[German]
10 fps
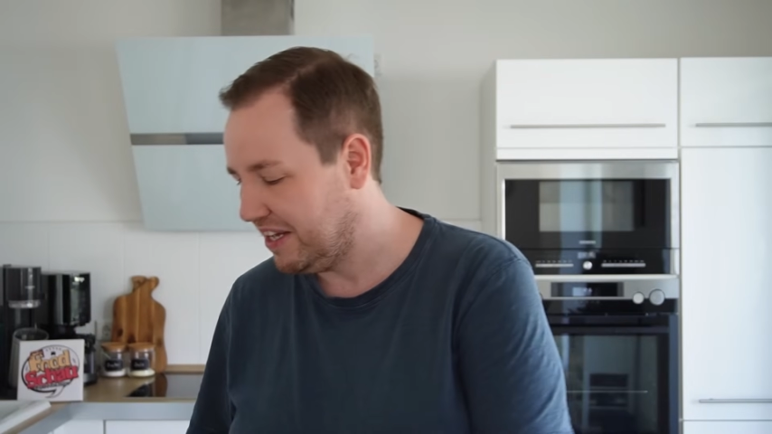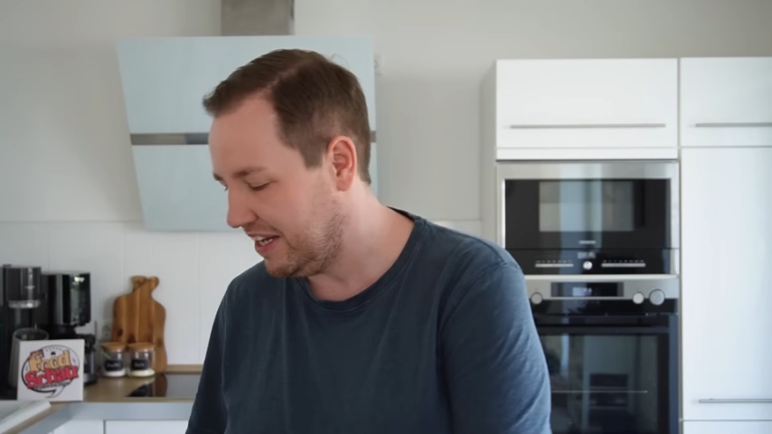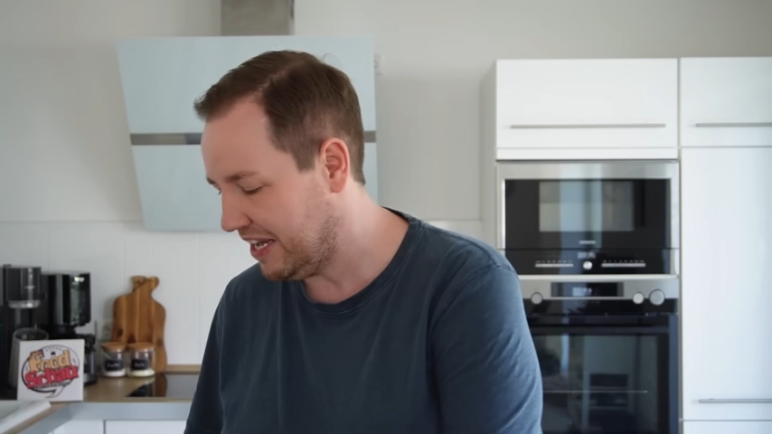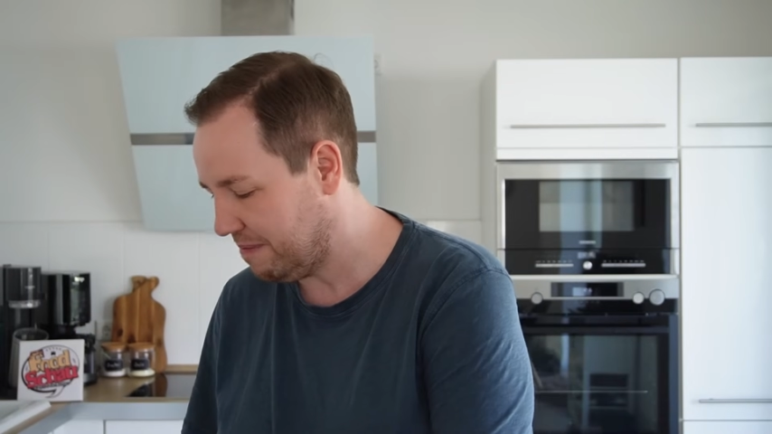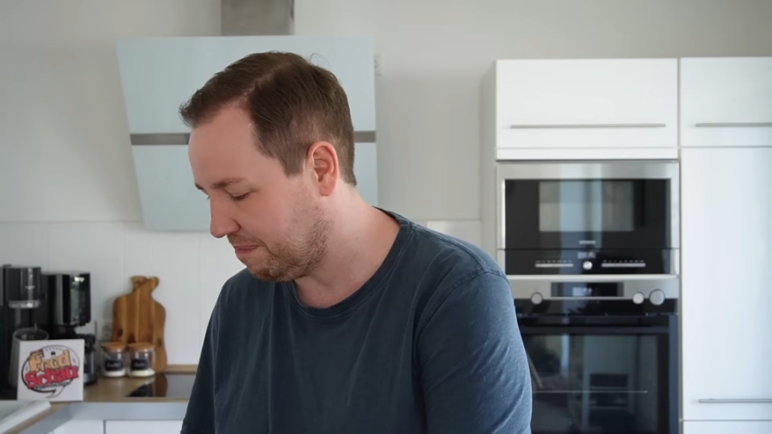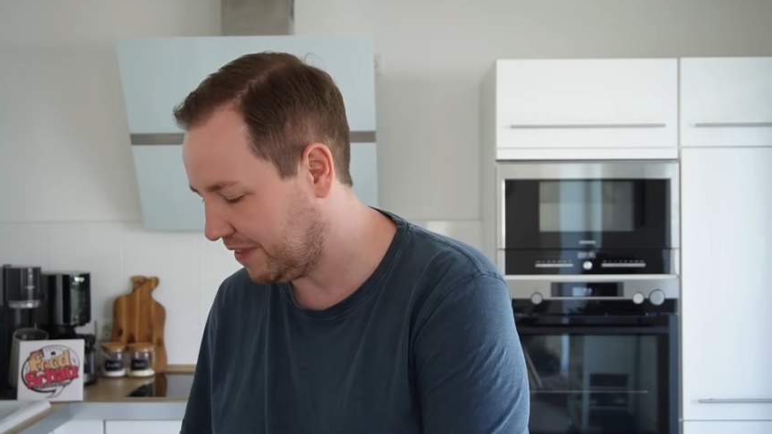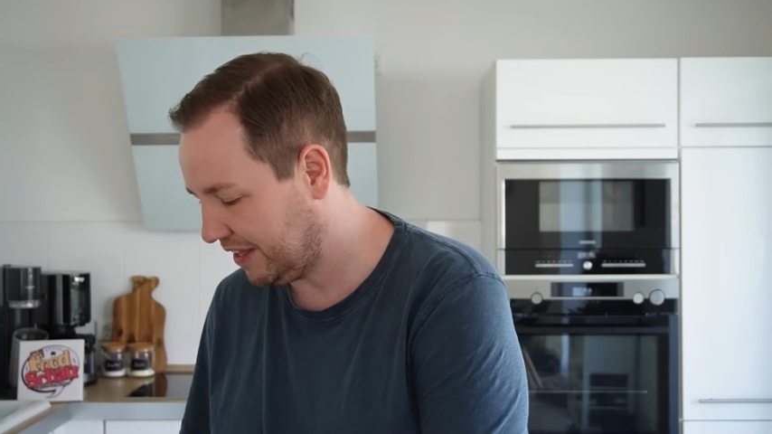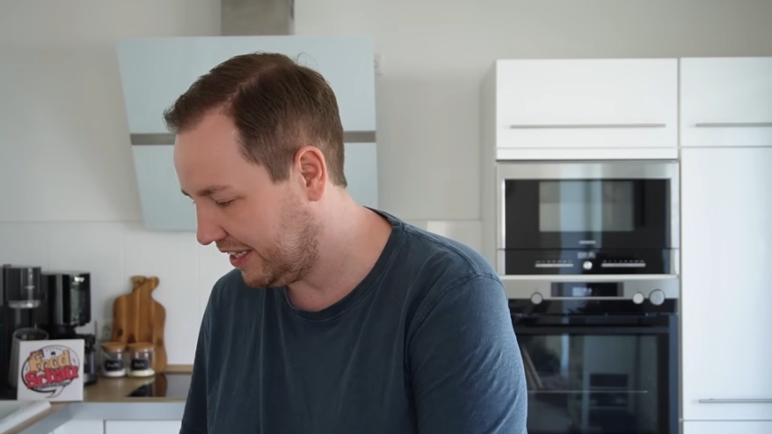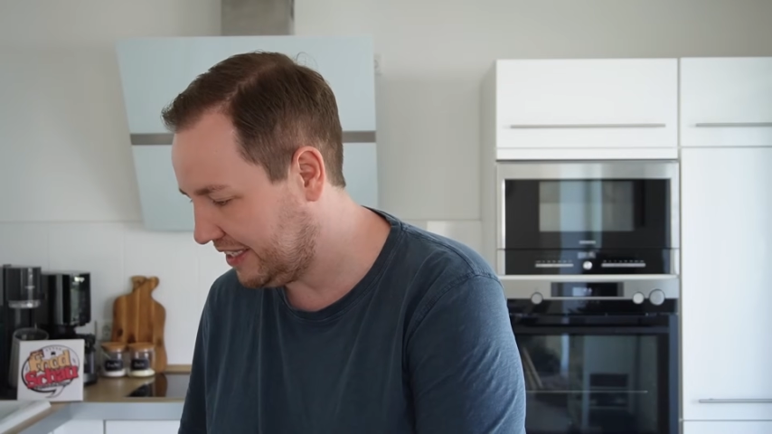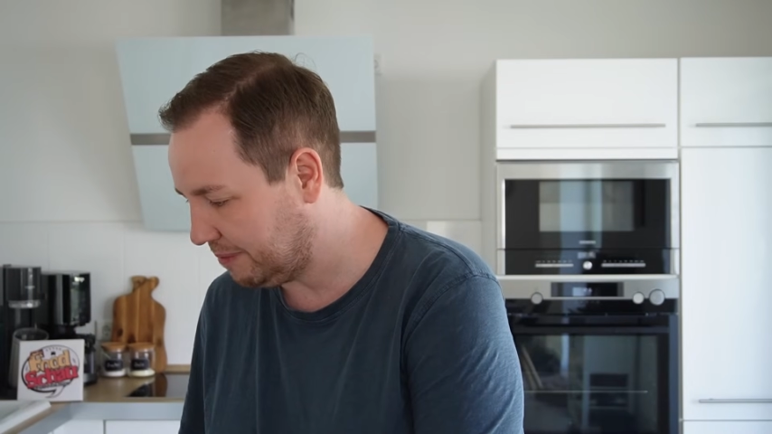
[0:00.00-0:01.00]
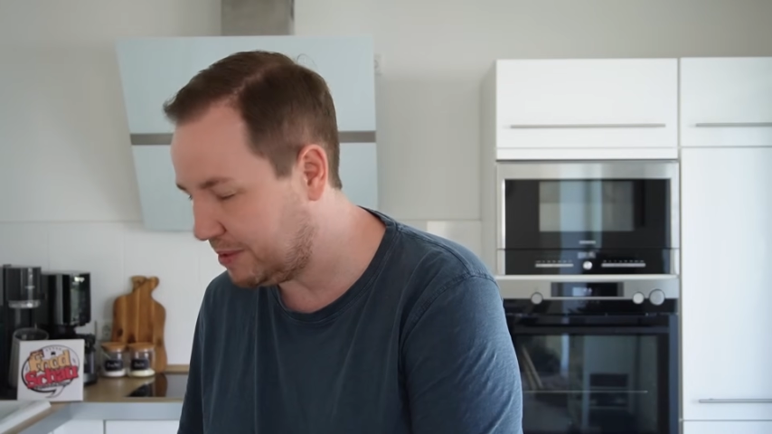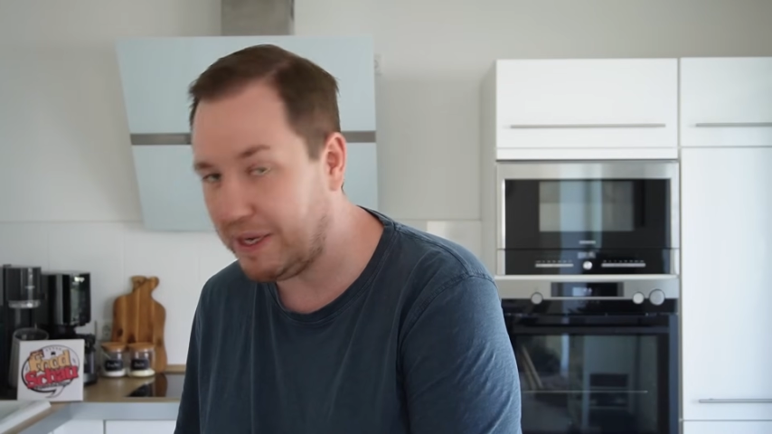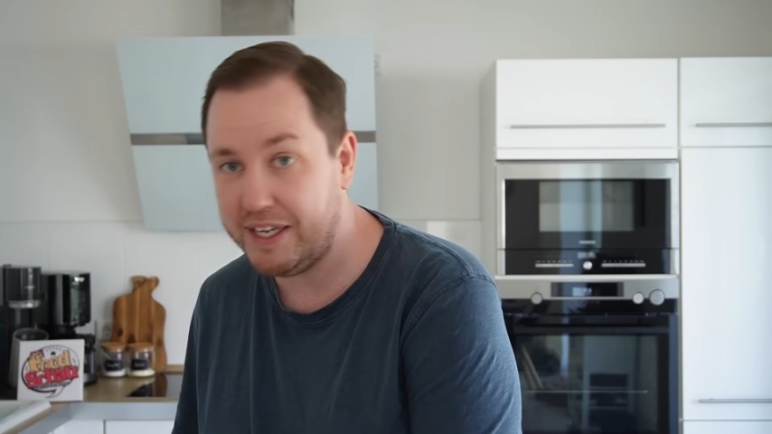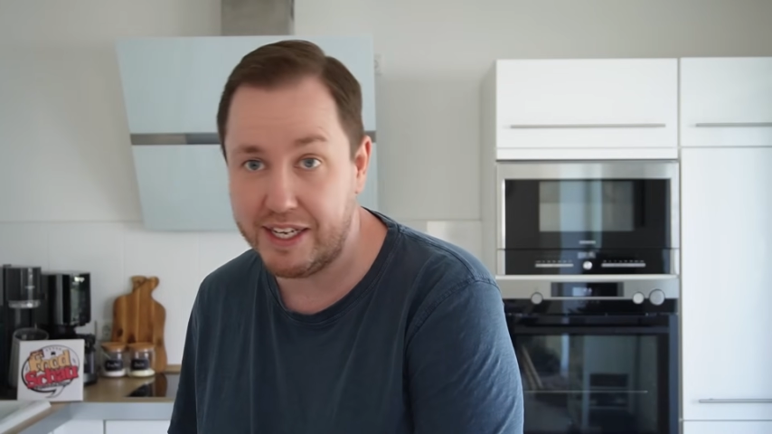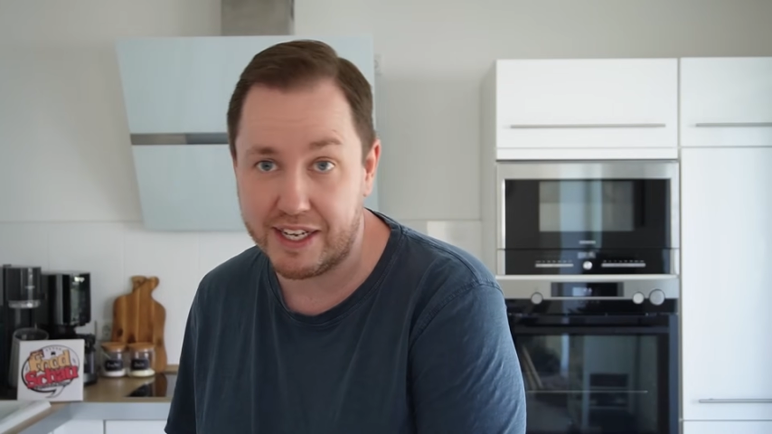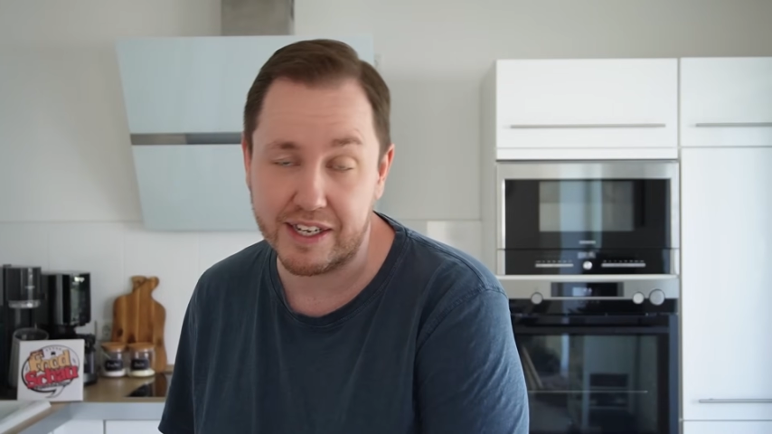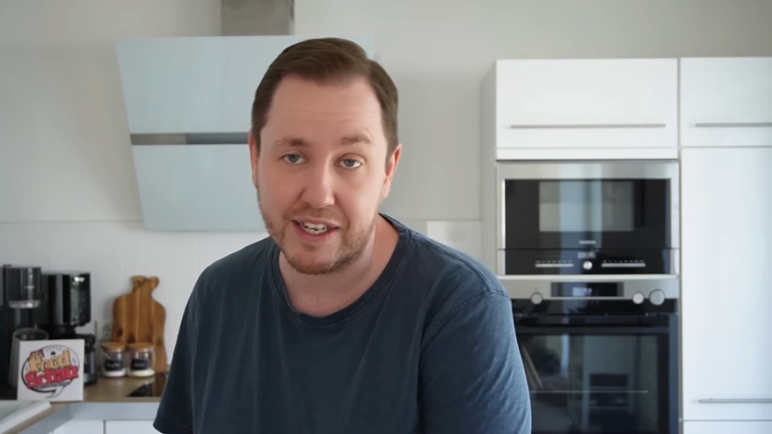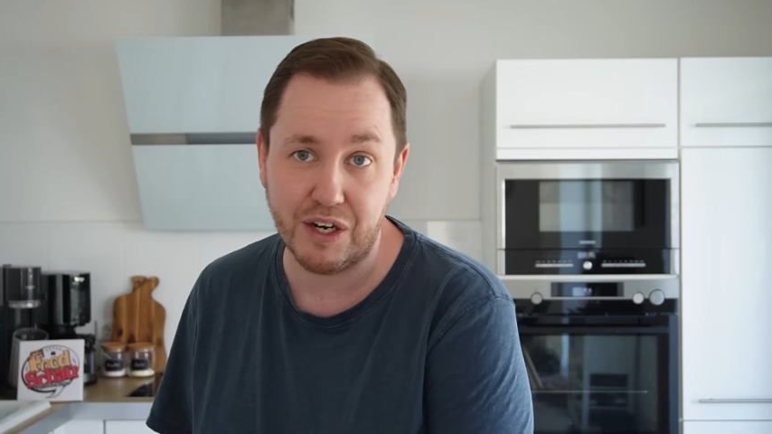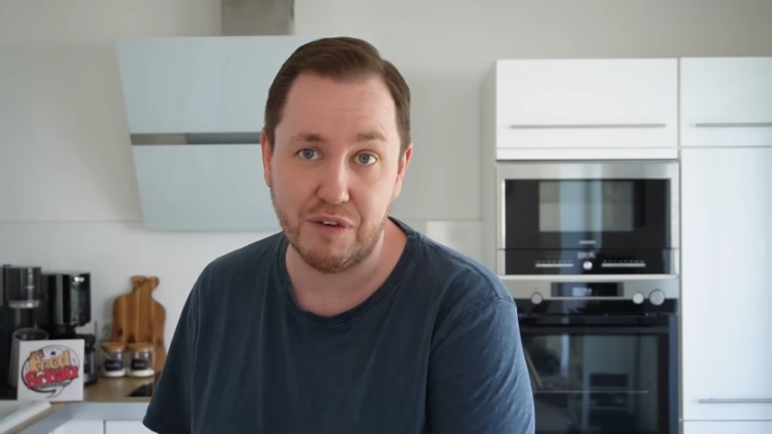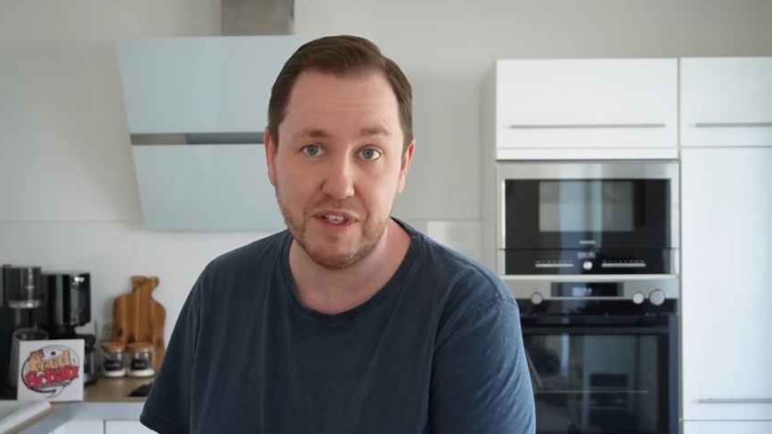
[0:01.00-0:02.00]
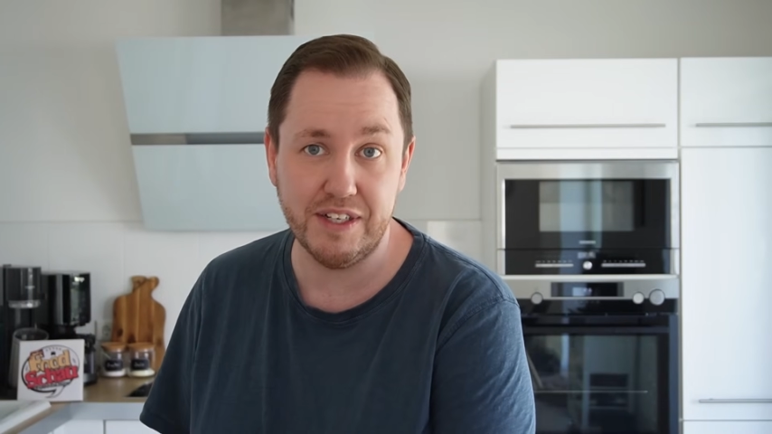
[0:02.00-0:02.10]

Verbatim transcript: Ähm, ich habe sie bei Edeka gekauft.